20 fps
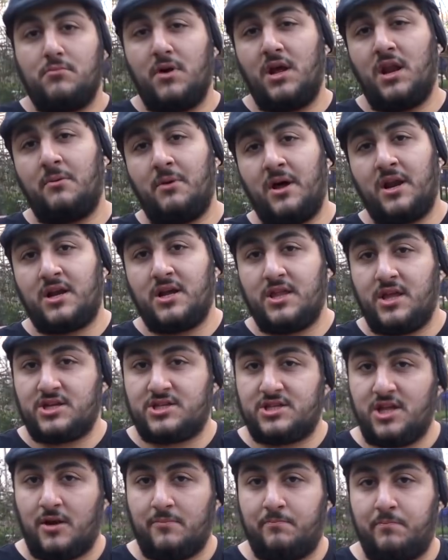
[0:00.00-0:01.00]
Merhaba
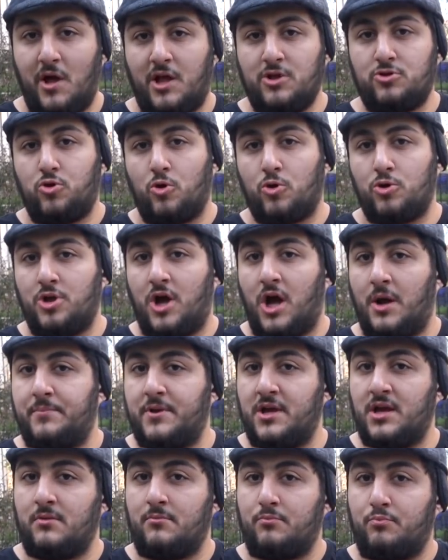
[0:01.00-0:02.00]
arkadaşlar ben Torun
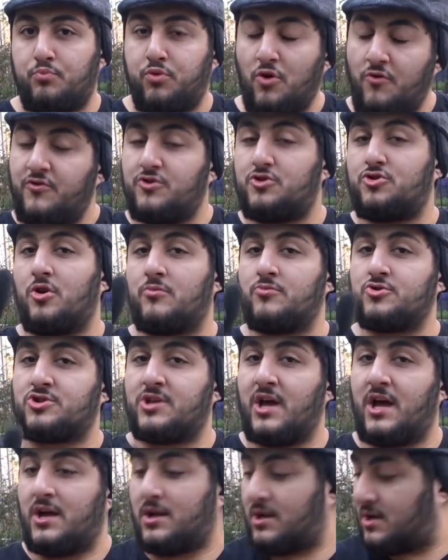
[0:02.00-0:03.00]
abi. Bu
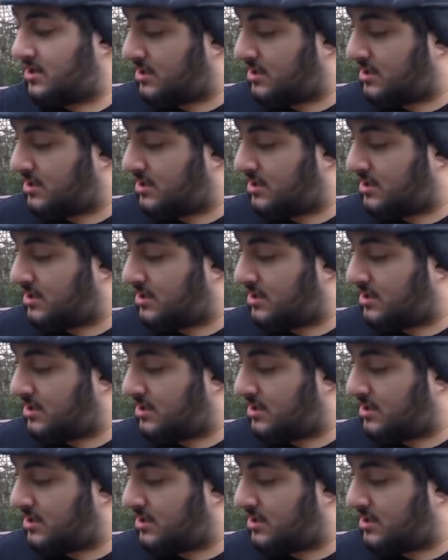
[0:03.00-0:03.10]
videomuzda